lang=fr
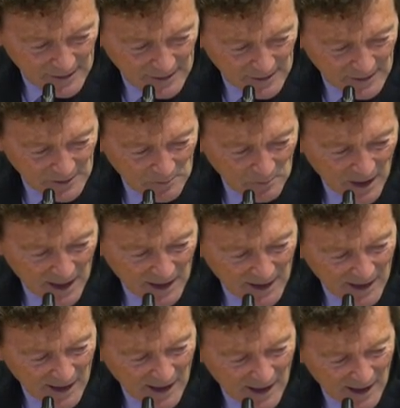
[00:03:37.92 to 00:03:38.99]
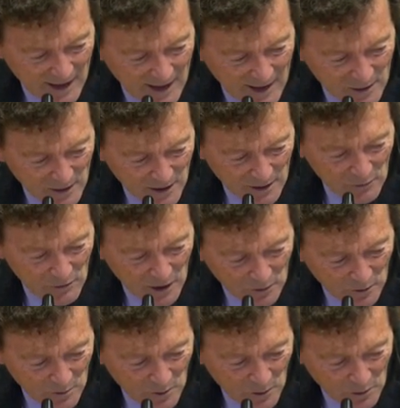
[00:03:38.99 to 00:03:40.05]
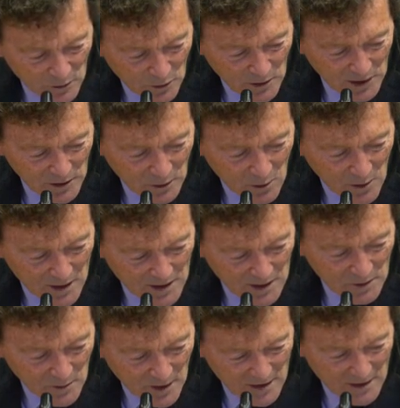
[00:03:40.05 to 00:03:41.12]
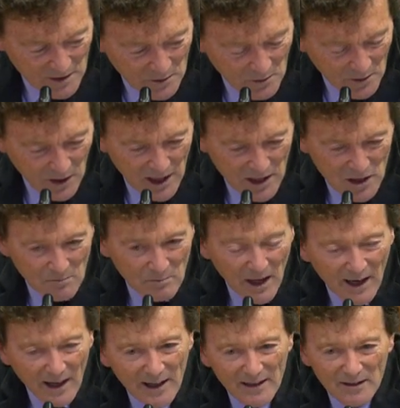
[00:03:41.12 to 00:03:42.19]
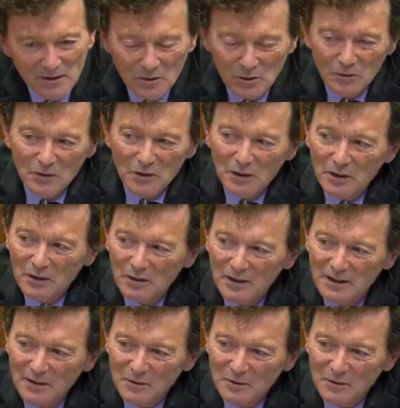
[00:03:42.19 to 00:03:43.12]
euh, mais les gouvernements, dans les trois situations, ont réagi pareil, sauf